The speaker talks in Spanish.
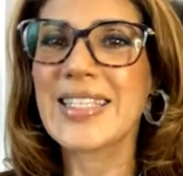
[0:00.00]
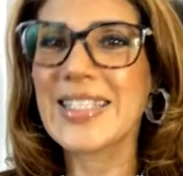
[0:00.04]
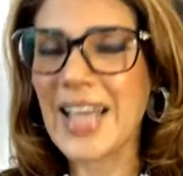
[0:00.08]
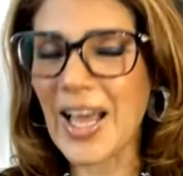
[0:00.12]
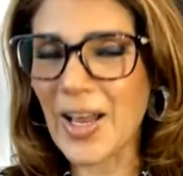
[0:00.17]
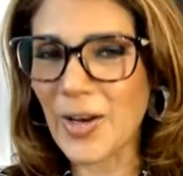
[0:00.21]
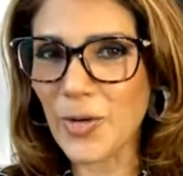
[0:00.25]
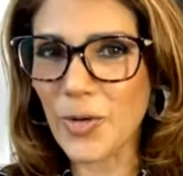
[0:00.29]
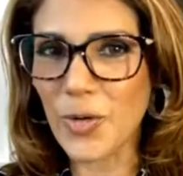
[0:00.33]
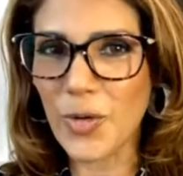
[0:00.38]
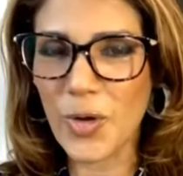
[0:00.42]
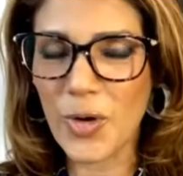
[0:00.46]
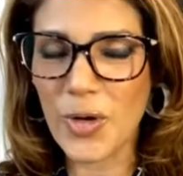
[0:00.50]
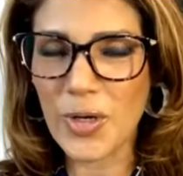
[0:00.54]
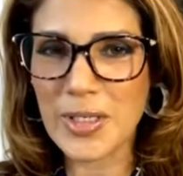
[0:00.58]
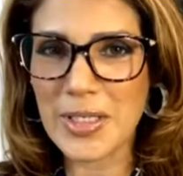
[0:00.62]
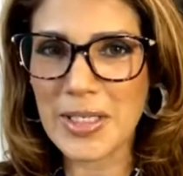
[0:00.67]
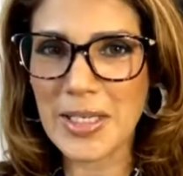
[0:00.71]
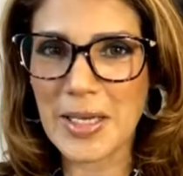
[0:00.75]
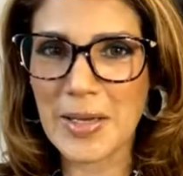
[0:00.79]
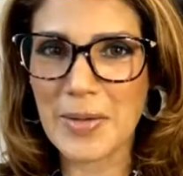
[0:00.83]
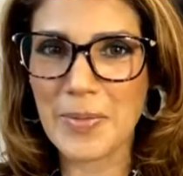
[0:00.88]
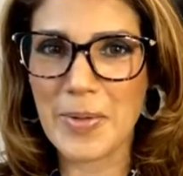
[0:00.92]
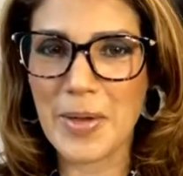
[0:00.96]
Saludos
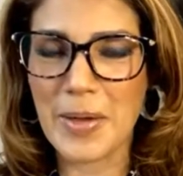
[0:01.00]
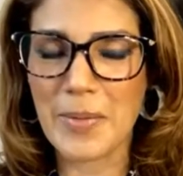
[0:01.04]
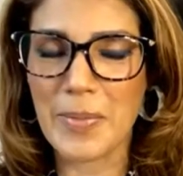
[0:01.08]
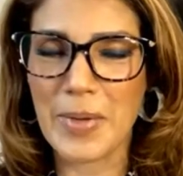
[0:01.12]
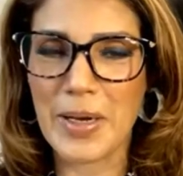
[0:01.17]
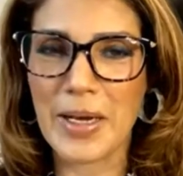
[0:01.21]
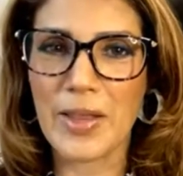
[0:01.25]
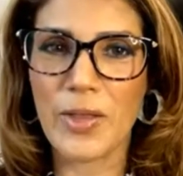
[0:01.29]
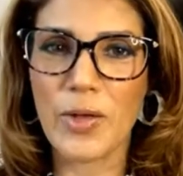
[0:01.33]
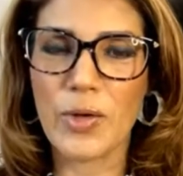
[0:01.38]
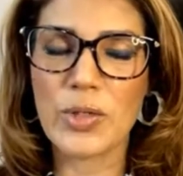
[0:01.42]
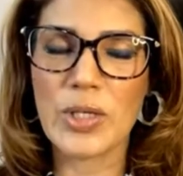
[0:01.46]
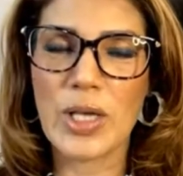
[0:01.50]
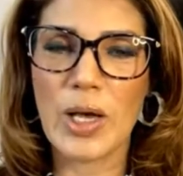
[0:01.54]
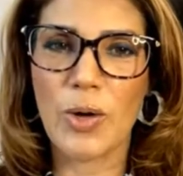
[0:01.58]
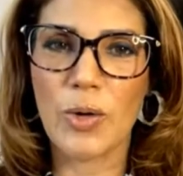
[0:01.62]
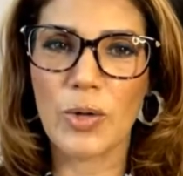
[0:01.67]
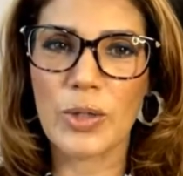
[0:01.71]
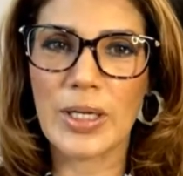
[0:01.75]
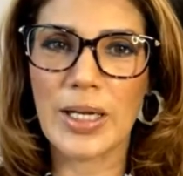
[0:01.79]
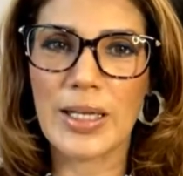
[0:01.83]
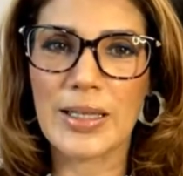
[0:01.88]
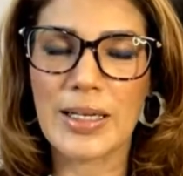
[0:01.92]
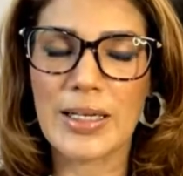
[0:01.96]
y bienvenidos a
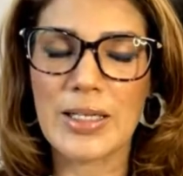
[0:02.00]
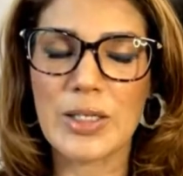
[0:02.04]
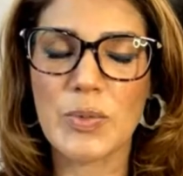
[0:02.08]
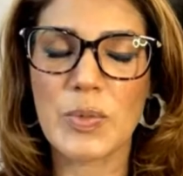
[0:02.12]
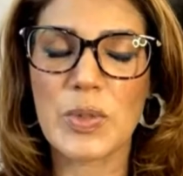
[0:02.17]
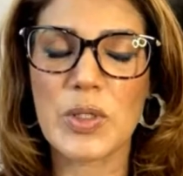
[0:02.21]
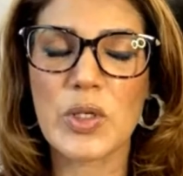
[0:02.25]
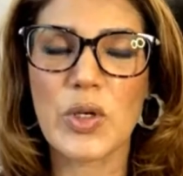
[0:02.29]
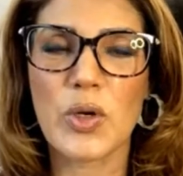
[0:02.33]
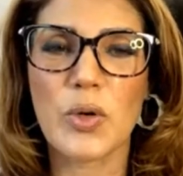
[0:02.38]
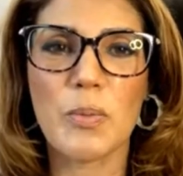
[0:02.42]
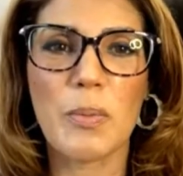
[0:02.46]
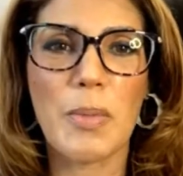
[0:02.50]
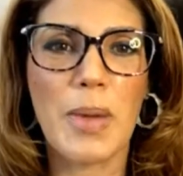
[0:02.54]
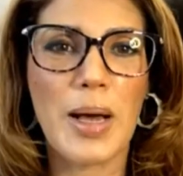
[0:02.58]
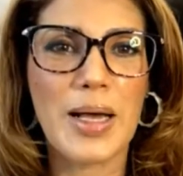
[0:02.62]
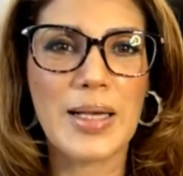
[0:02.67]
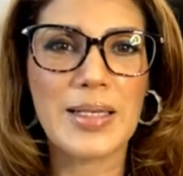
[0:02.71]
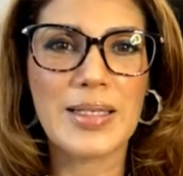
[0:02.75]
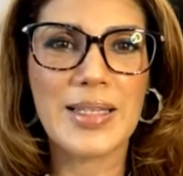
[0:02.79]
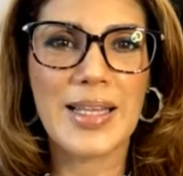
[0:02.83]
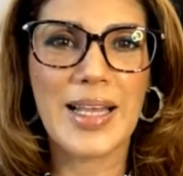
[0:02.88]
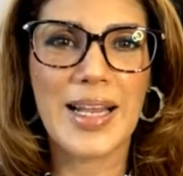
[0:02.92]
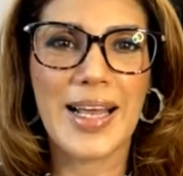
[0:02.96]
otra transmisión
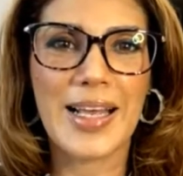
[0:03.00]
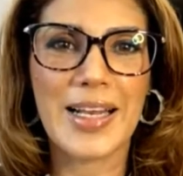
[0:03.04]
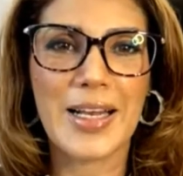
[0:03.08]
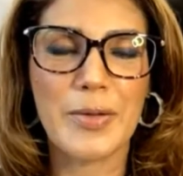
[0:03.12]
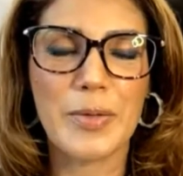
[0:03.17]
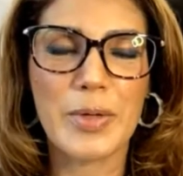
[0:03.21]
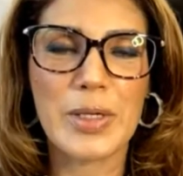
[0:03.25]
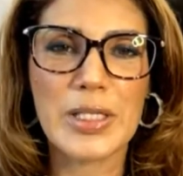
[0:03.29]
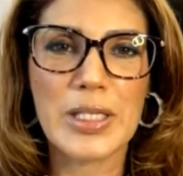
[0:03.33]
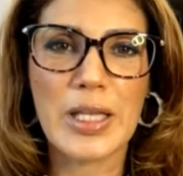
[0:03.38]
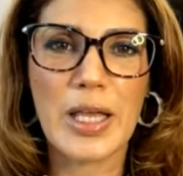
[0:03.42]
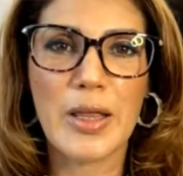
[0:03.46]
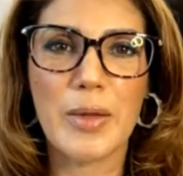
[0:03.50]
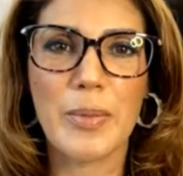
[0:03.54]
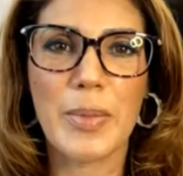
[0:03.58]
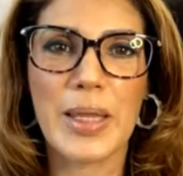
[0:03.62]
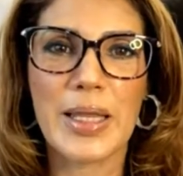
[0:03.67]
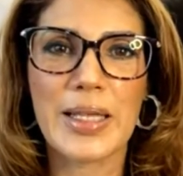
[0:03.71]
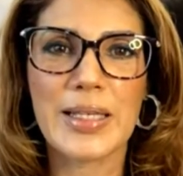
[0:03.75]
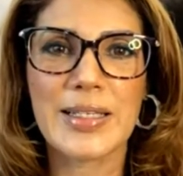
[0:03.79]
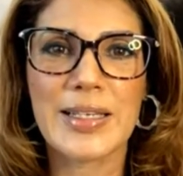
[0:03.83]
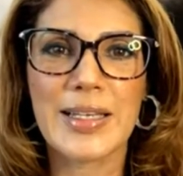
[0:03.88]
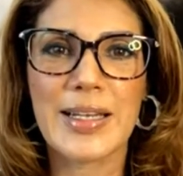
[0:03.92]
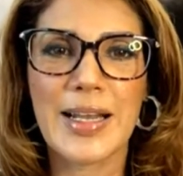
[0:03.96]
más de la revista de
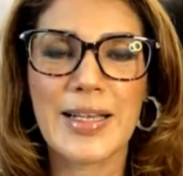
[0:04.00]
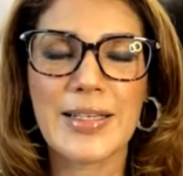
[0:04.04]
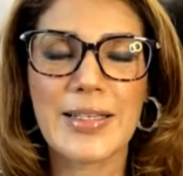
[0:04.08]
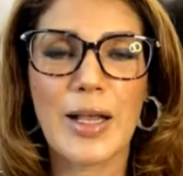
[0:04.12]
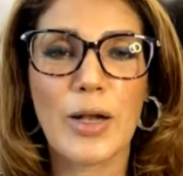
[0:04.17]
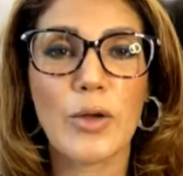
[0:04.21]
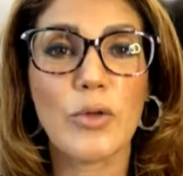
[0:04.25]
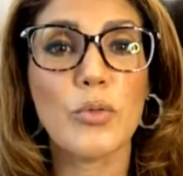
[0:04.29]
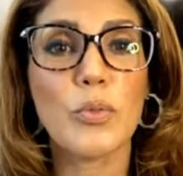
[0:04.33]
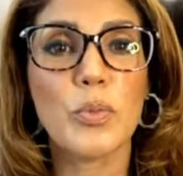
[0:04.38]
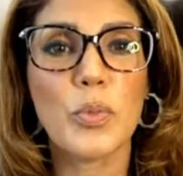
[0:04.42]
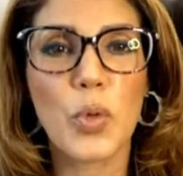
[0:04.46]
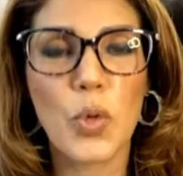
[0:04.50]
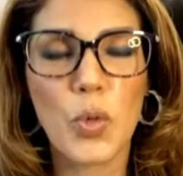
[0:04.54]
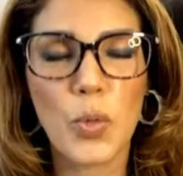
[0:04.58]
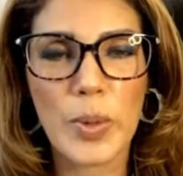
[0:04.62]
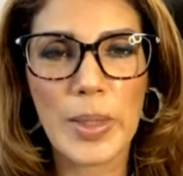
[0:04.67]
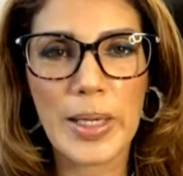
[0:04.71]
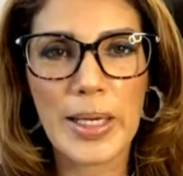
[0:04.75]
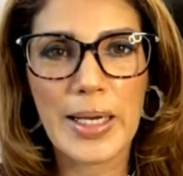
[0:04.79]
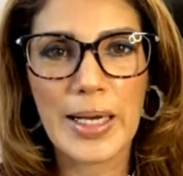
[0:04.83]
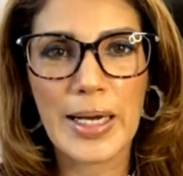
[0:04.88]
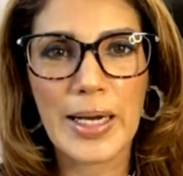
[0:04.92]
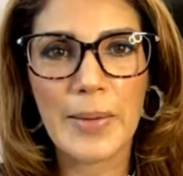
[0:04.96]
Medicina y Salud
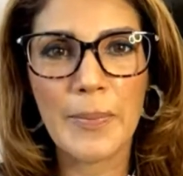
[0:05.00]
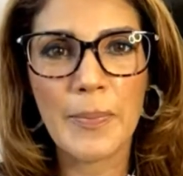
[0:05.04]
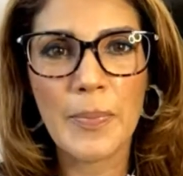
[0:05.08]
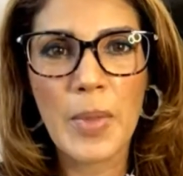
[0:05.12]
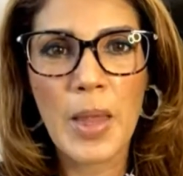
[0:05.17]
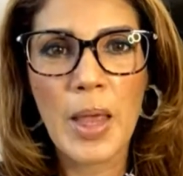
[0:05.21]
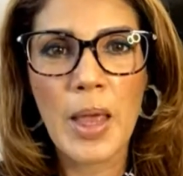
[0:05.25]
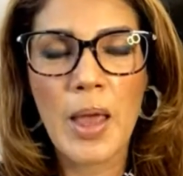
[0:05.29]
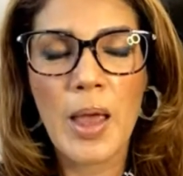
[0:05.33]
Pública.